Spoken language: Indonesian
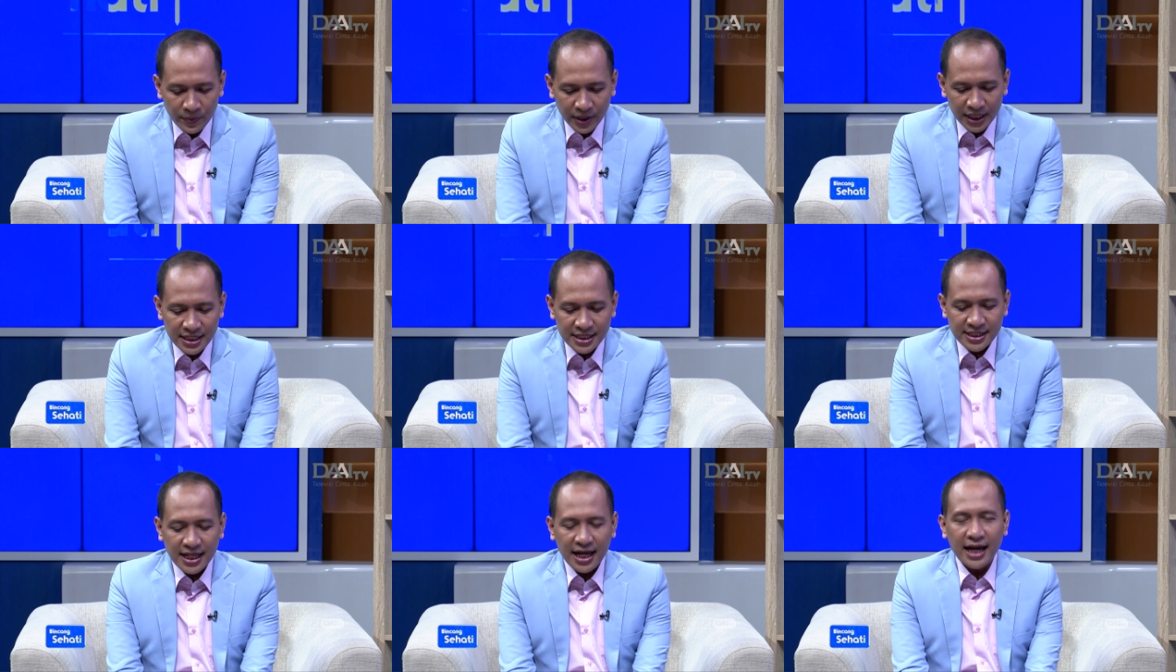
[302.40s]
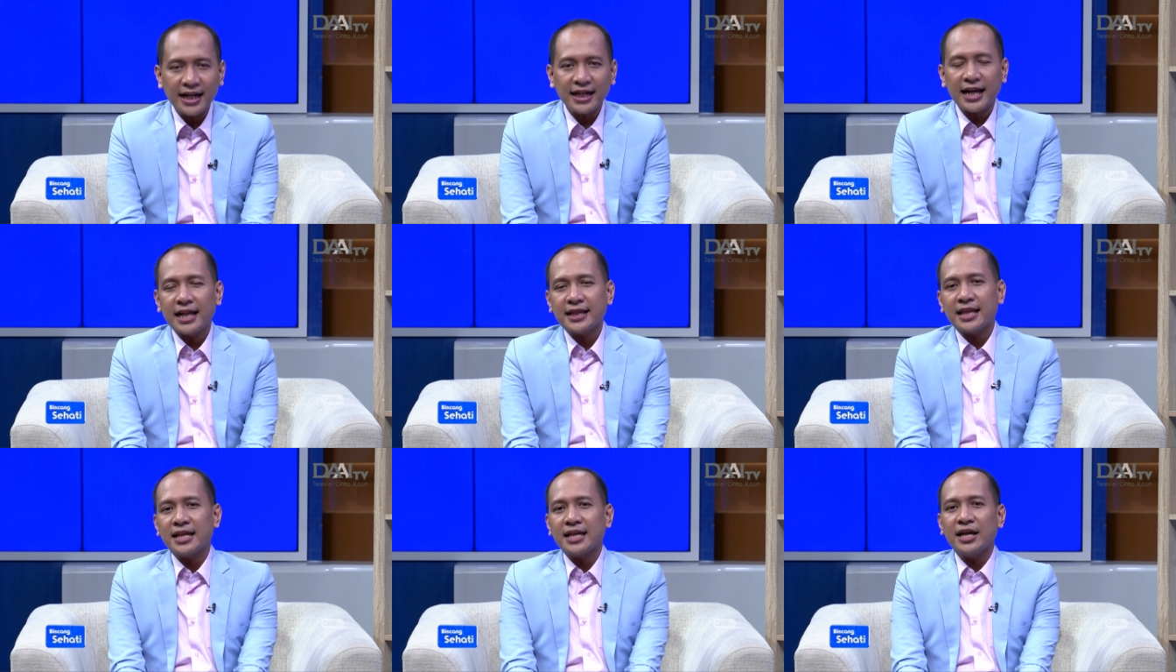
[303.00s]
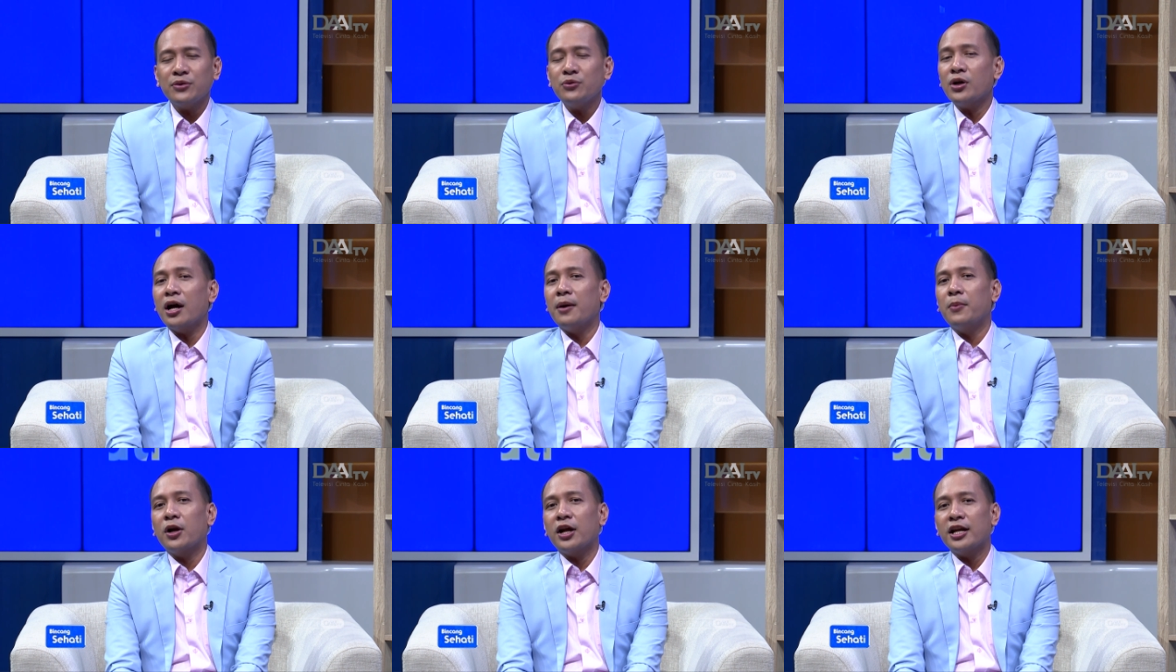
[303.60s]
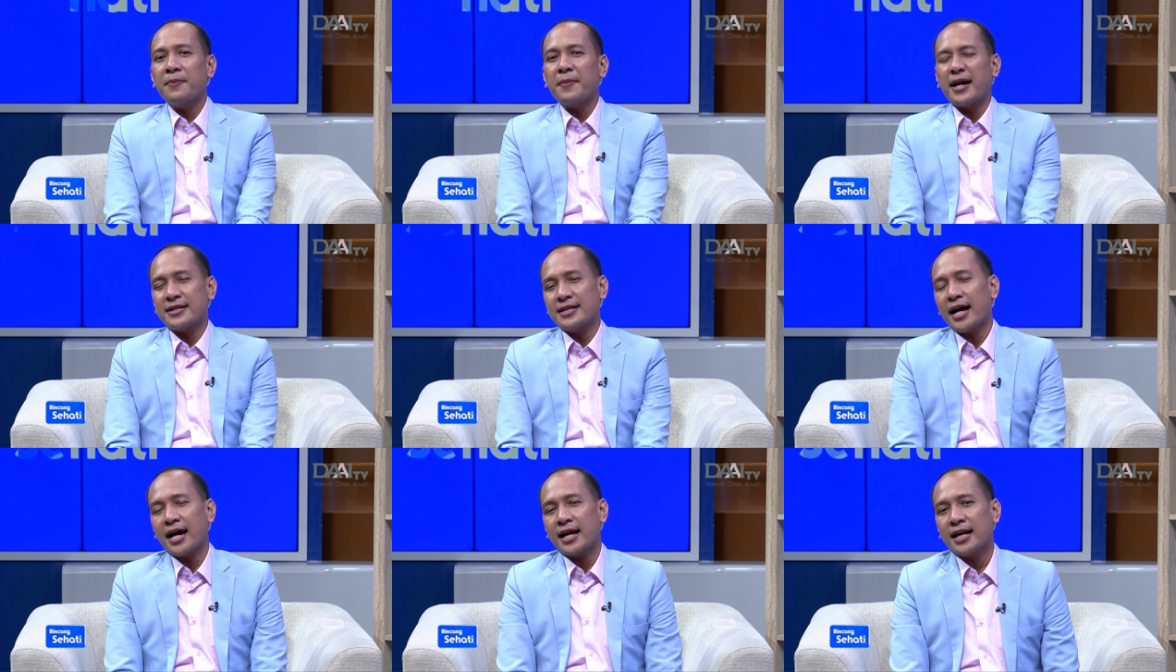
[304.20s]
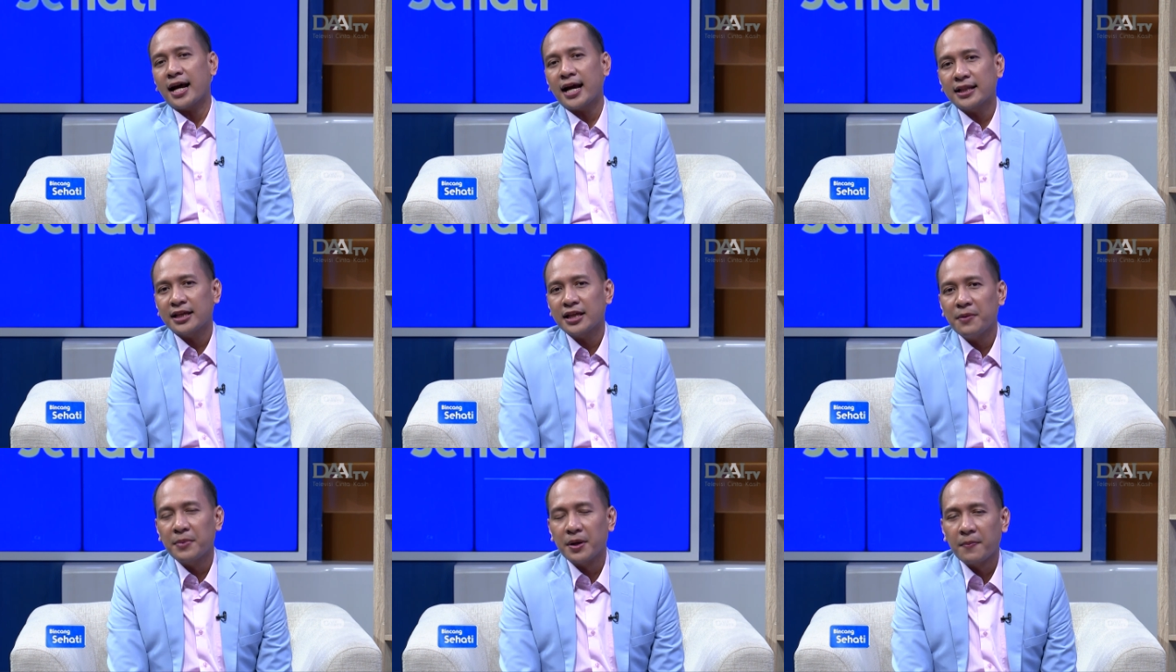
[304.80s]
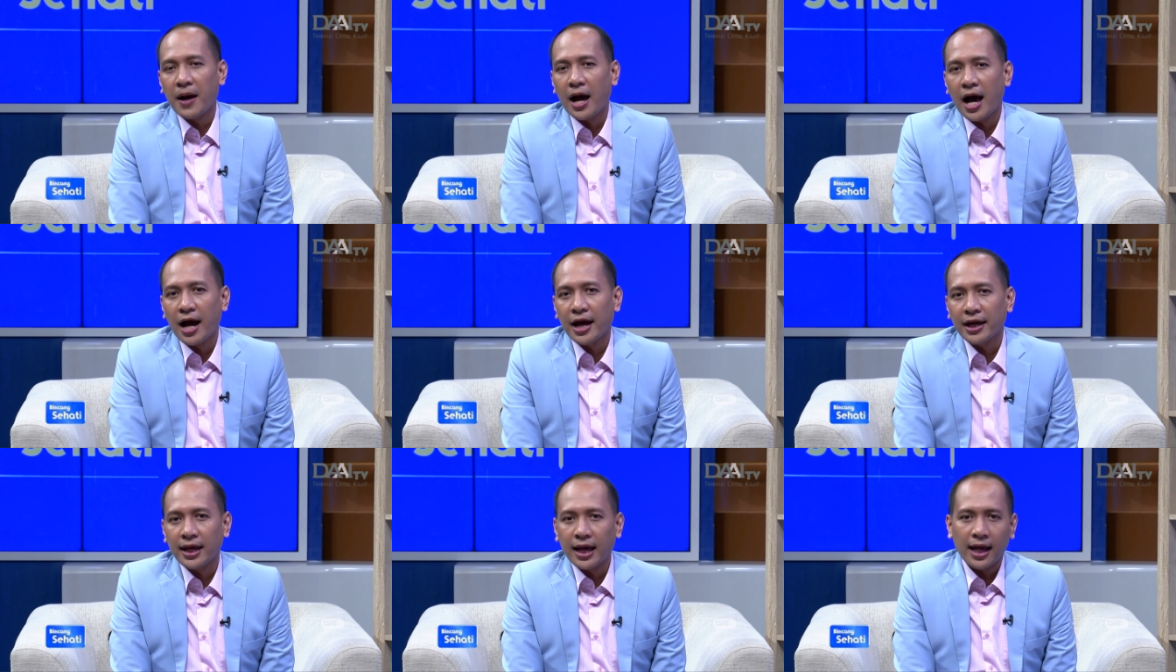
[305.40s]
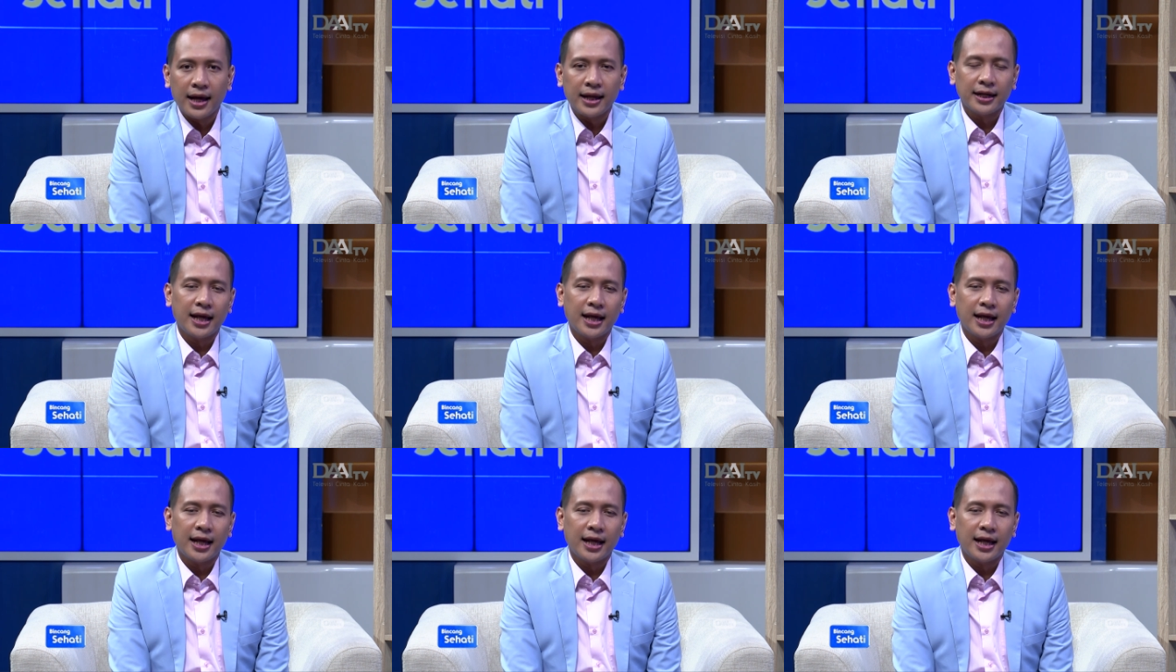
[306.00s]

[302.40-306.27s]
mie instan katanya itu nggak boleh dimasak karena katanya berbahaya.